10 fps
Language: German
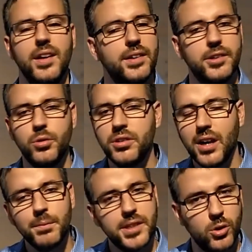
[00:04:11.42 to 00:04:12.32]
Natürlich
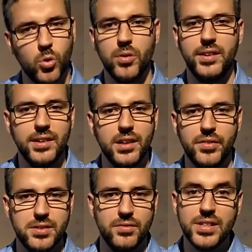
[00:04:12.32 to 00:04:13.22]
haben Theologen hier einen
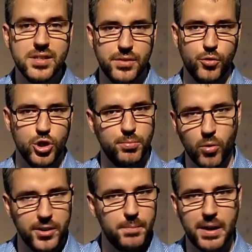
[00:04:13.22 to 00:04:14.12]
gewissen
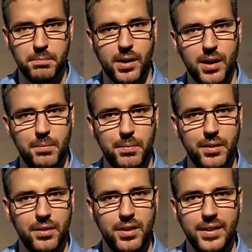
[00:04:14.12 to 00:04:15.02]
Wissensvorsprung in der Bandbreite.
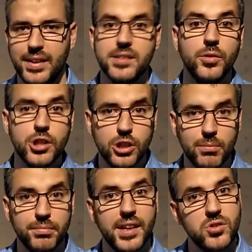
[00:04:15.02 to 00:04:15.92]
Ne? Das ist auch nicht
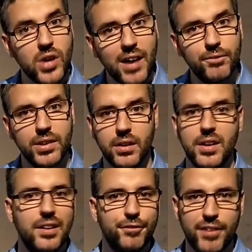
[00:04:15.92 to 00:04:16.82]
schlimm, dazu haben wir
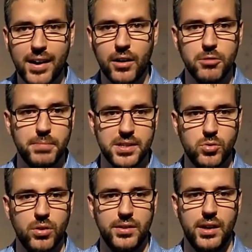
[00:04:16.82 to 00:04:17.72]
Pfarrer und
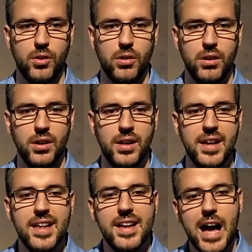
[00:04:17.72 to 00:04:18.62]
Pastoren ja auch.
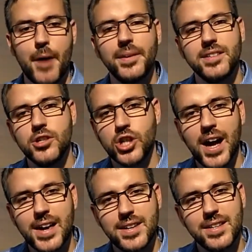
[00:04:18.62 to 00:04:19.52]
Aber das
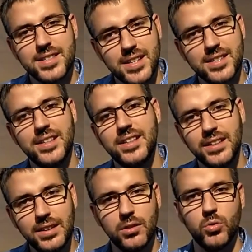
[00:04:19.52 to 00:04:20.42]
Entscheidende ist, dass nicht
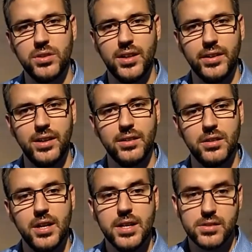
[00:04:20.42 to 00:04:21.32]
ihr Urteil gilt,
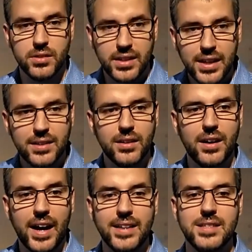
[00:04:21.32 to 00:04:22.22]
sondern
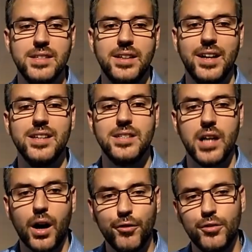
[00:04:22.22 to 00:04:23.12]
jeder einzelne Christ
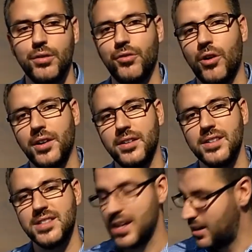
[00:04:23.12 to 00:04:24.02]
aufgefordert
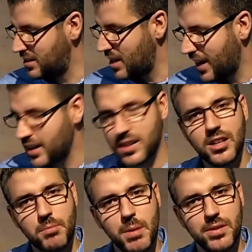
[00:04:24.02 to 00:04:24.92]
ist, täglich in
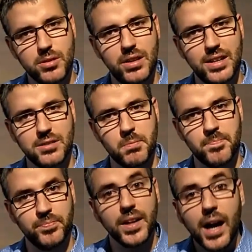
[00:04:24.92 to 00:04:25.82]
der Bibel zu
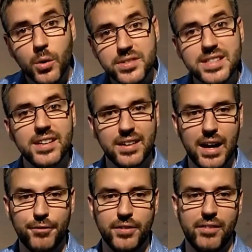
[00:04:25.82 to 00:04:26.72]
lesen, aus dieser
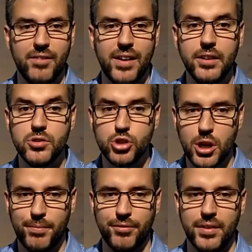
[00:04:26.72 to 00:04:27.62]
Kraftquelle zu
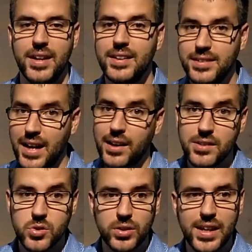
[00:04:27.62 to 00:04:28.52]
schöpfen, darin
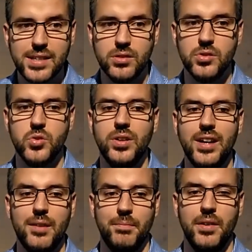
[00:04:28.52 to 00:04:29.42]
zu lesen zu
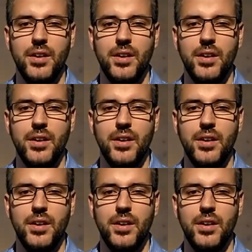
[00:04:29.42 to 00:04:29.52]
lernen.